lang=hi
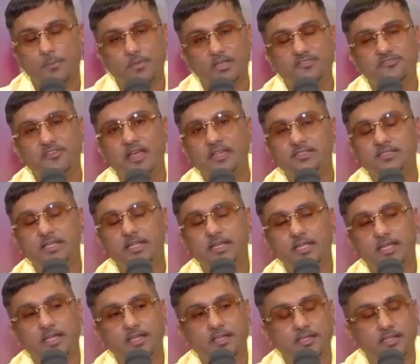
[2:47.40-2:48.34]
बस फैंस
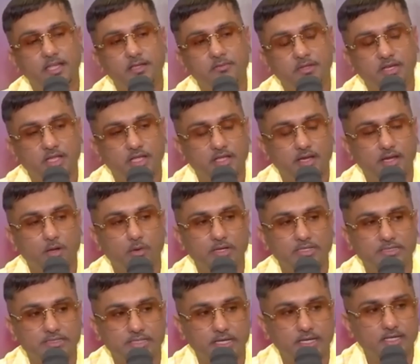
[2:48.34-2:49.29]
के लिए यही मेरी एक
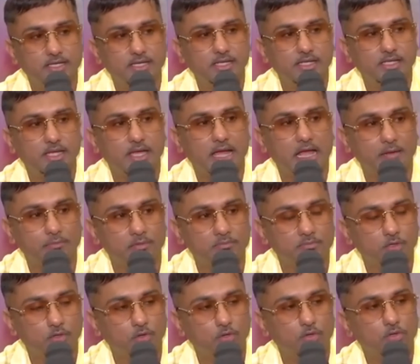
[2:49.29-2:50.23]
रिक्वेस्ट है कि
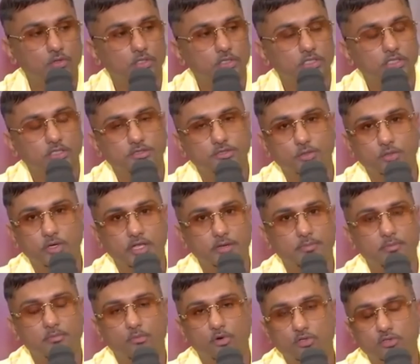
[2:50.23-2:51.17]
एल्बम को
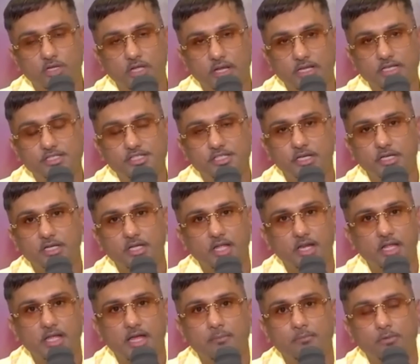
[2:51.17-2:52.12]
सुने प्रमोट करें शेयर
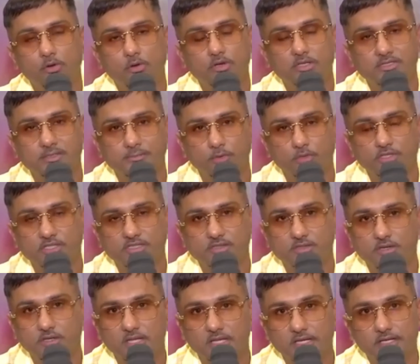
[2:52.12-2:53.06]
करें आप लोगों की सपोर्ट की
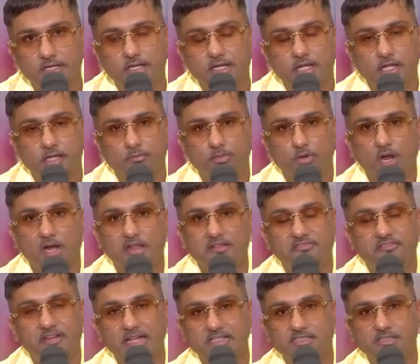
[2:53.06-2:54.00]
ज़रूरत है
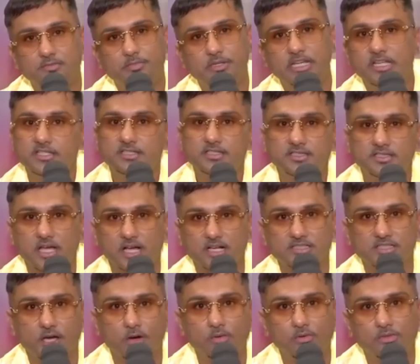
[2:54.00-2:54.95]
पुराने फैंस प्लीज़
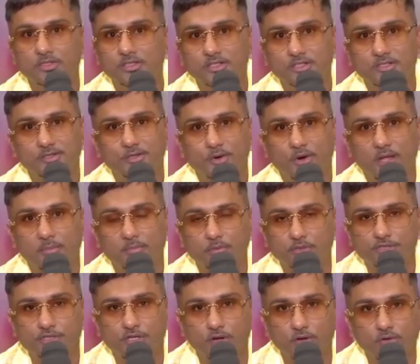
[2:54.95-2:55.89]
जाग जाओ थोड़ा
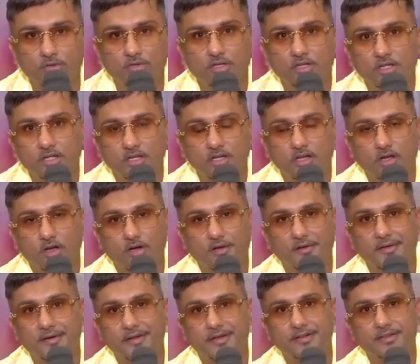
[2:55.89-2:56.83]
पुश करो
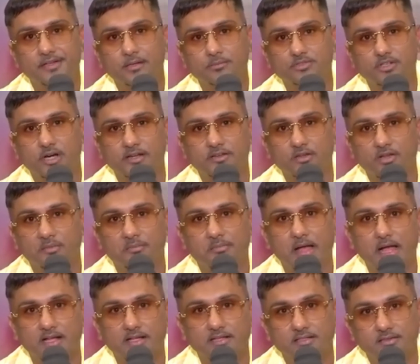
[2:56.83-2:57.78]
और आई एम ट्राइंग टू
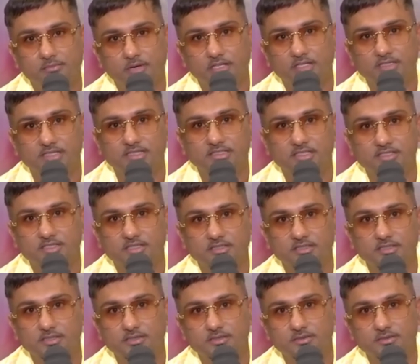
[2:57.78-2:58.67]
कम बैक ब्रदर्स एंड सिस्टर्स